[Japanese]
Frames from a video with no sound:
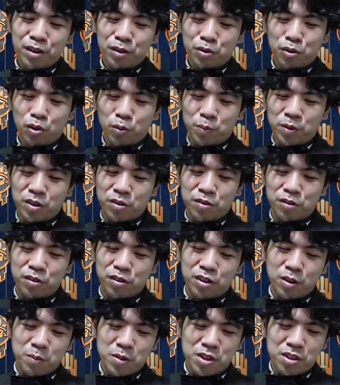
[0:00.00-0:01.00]
トロピに続
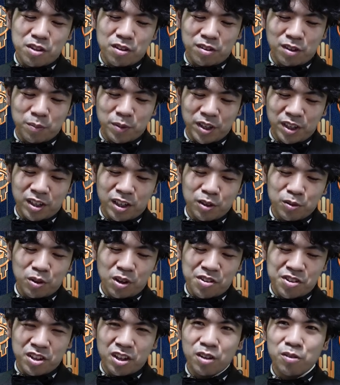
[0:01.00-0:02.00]
いてミッチーさんまでカード
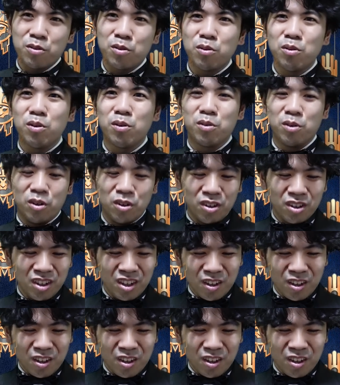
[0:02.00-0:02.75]
化した。ずるいぞ。